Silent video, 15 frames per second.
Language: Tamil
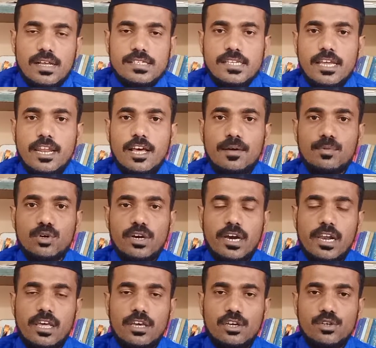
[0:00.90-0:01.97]
அஸ்ஸலாமு
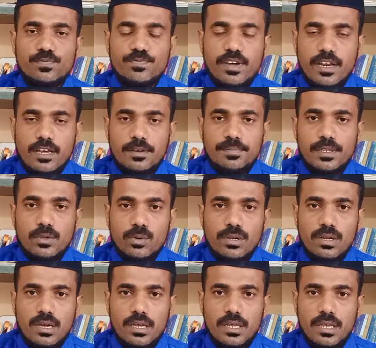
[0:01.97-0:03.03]
அலைக்கும்
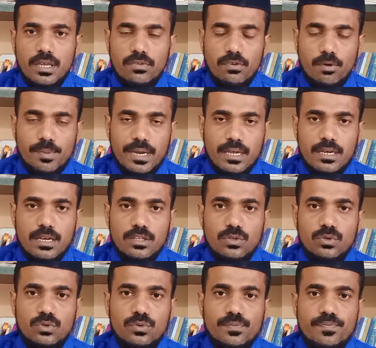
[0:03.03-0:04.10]
வரஹமத்துல்லாஹி
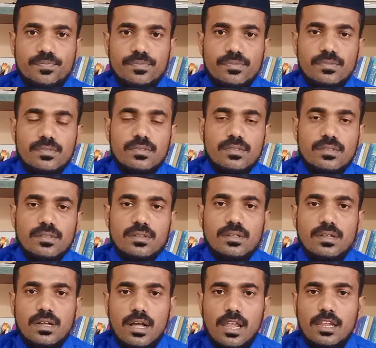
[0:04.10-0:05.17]
வபரகாத்துஹு
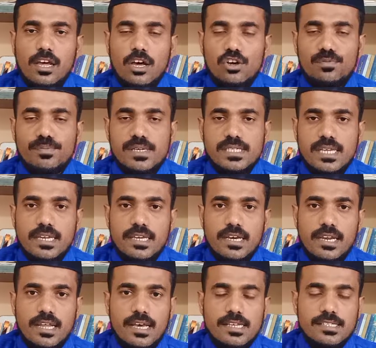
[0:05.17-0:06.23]
அல்லாஹும சலி
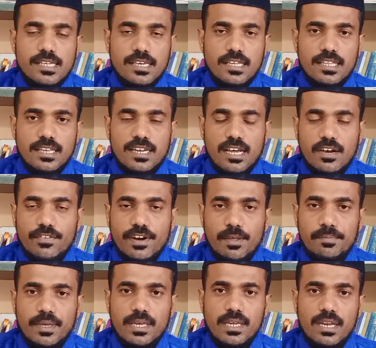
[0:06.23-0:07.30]
அலா சையீதினா வ
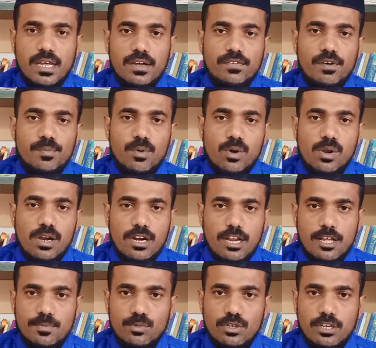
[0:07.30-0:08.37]
நபீனா வ
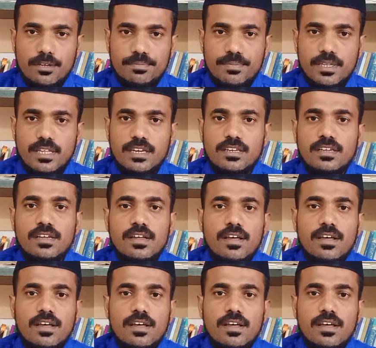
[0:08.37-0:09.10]
மௌலானா முஹம்மதின்